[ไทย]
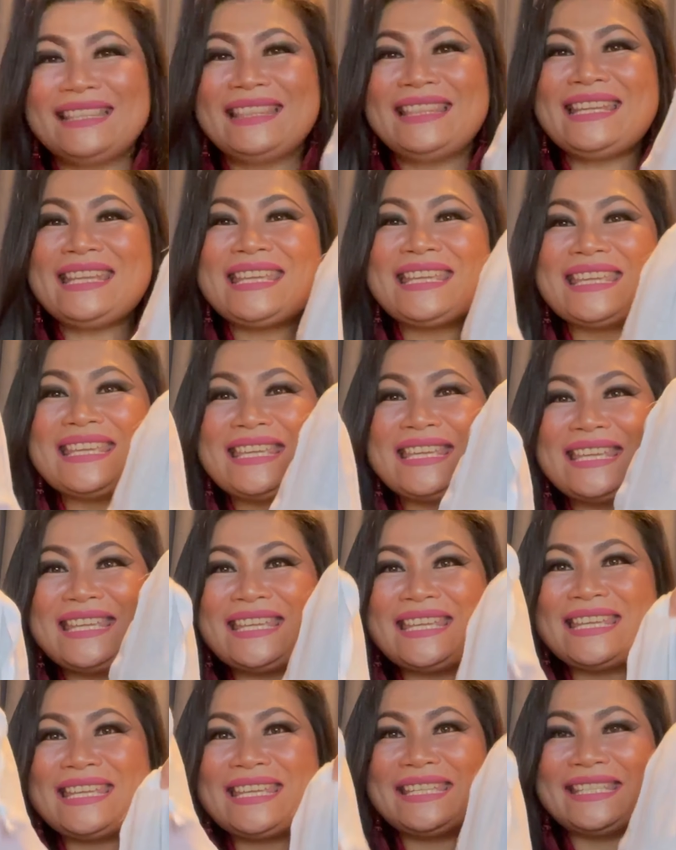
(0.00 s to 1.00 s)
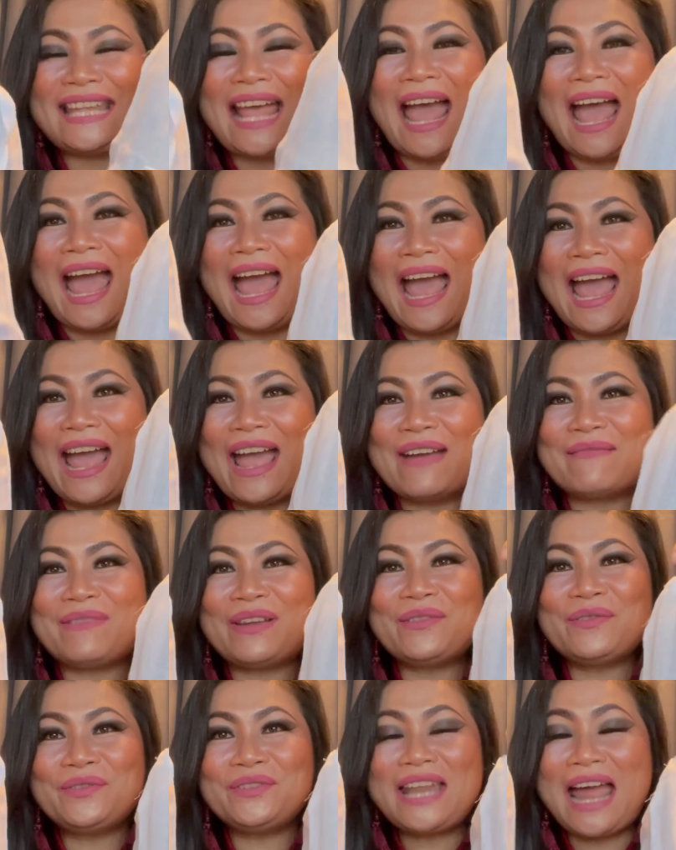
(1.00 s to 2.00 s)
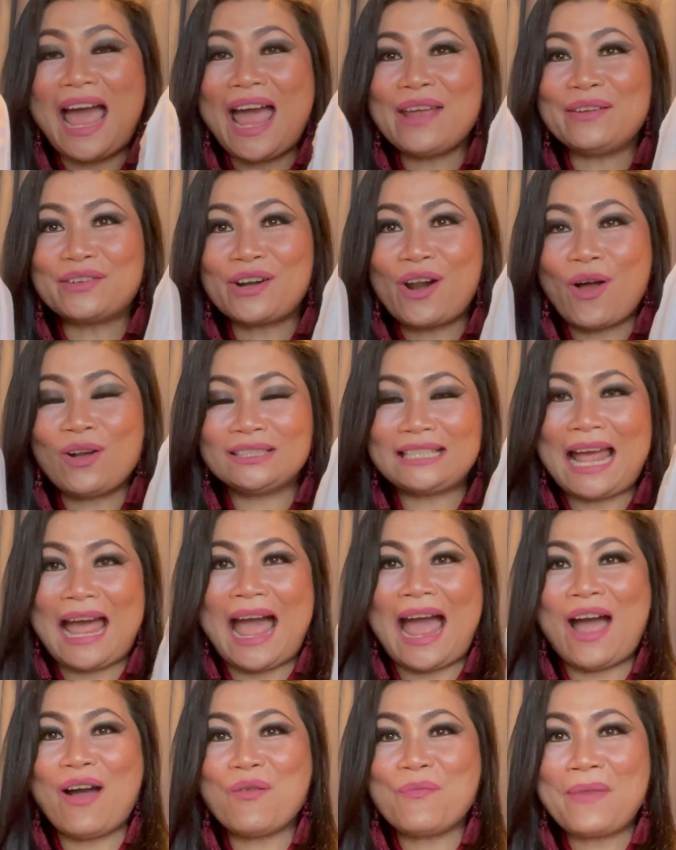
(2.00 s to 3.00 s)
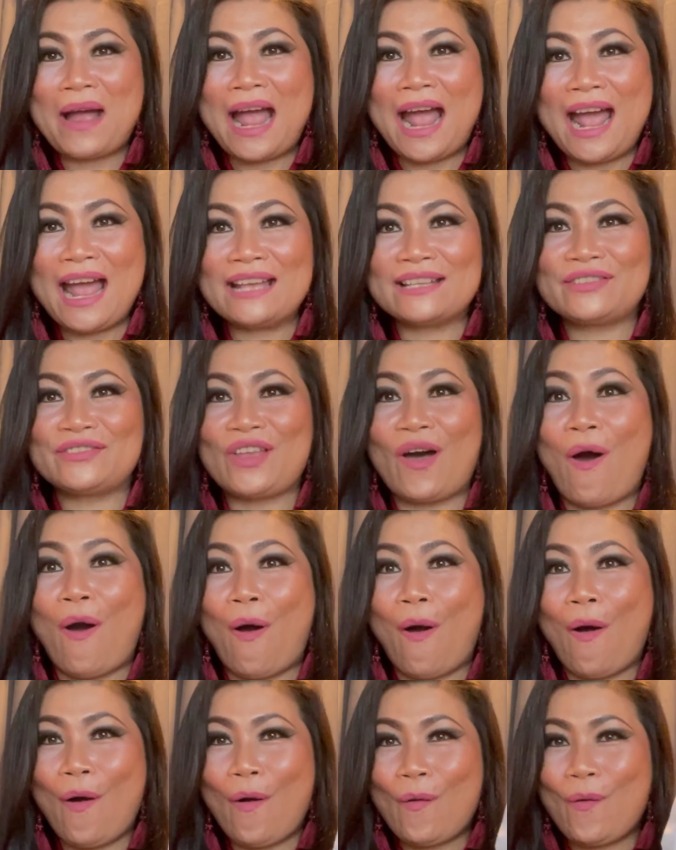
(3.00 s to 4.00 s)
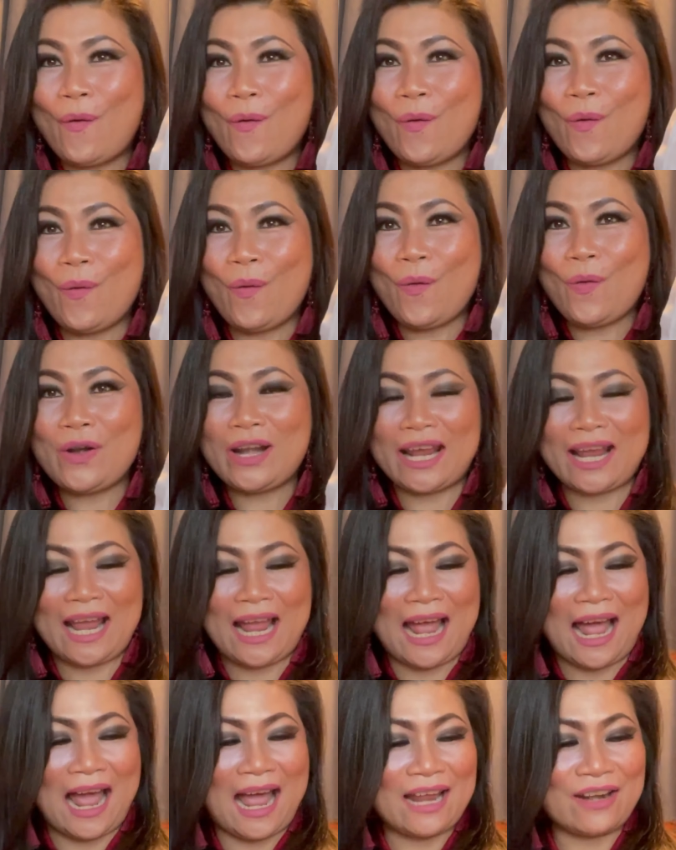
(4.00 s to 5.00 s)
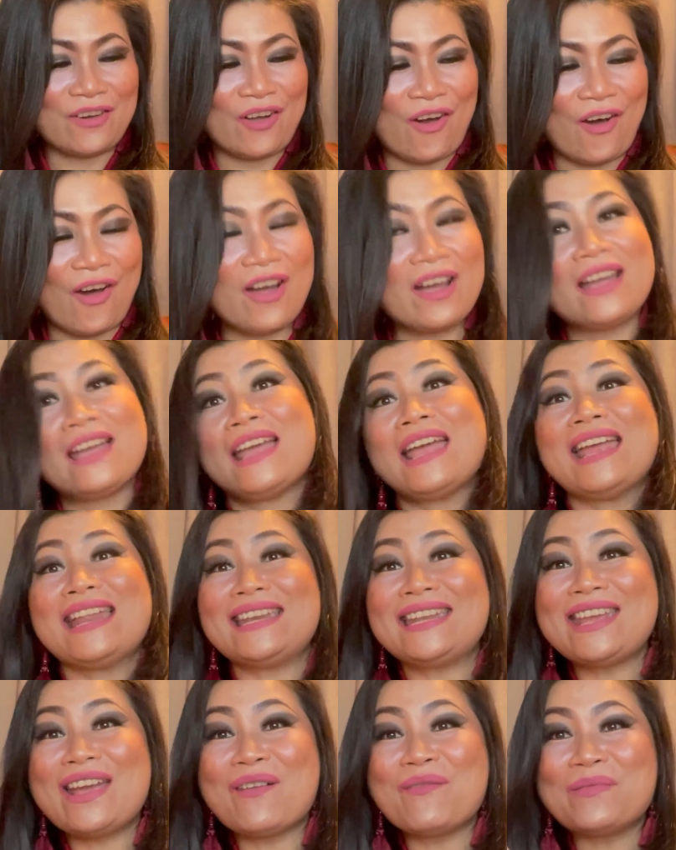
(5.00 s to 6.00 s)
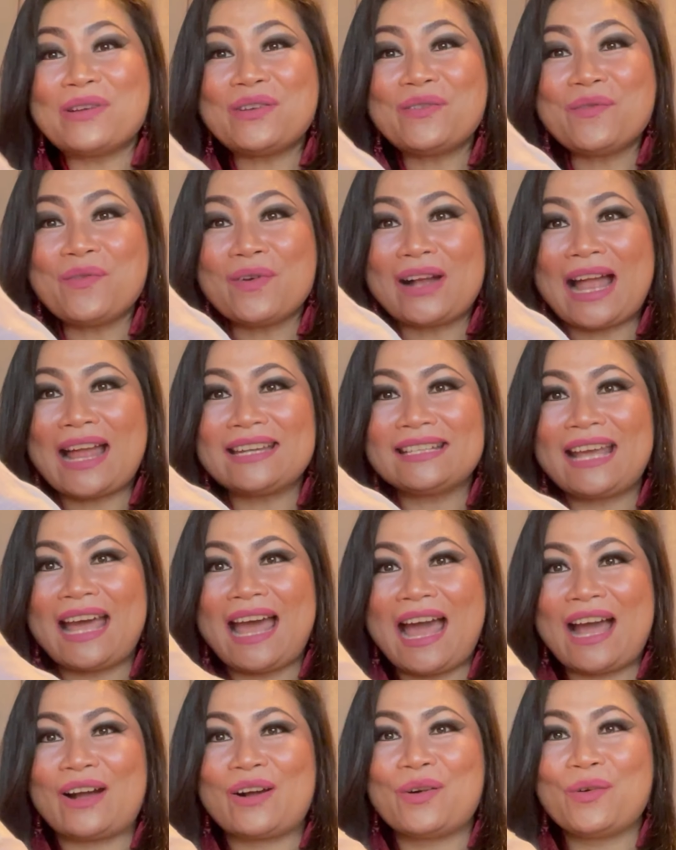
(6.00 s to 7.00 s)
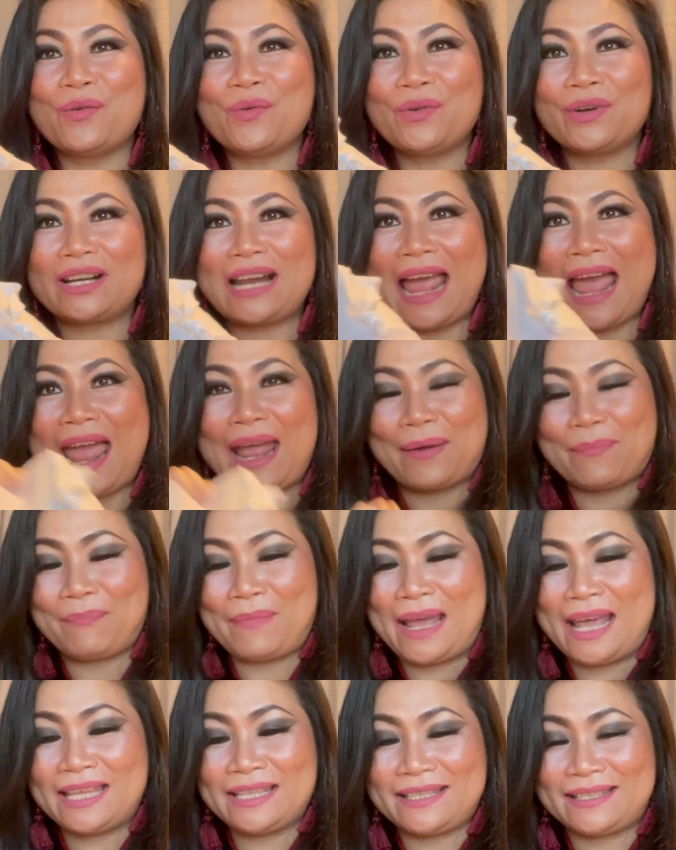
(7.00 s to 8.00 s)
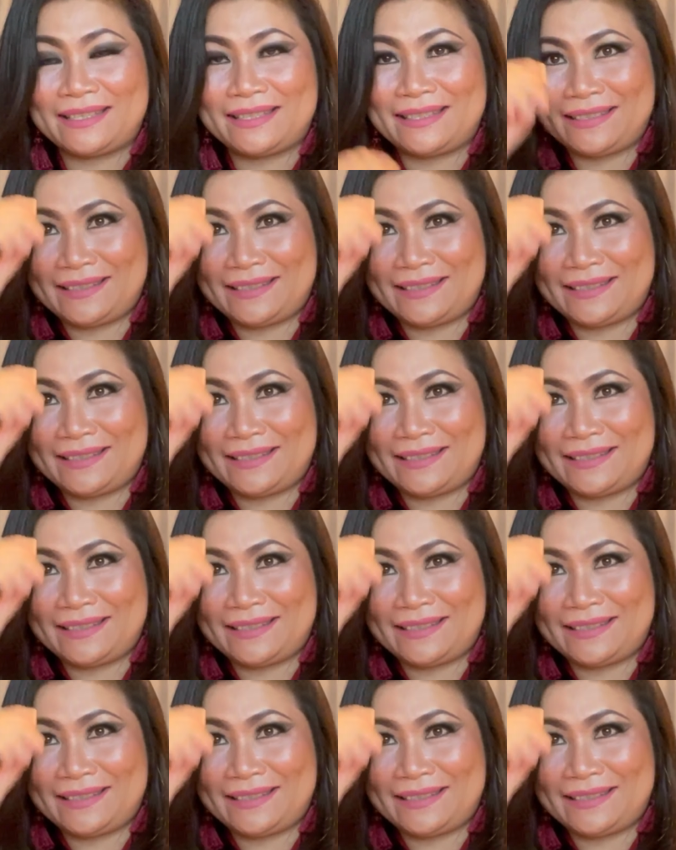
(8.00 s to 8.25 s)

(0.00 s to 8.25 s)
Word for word: นี่จ้าแม่นุชได้รองเท้ามาสองคู่นะคะเนาะเดี๋ยวมาดูกันค่ะคู่แรกเป็น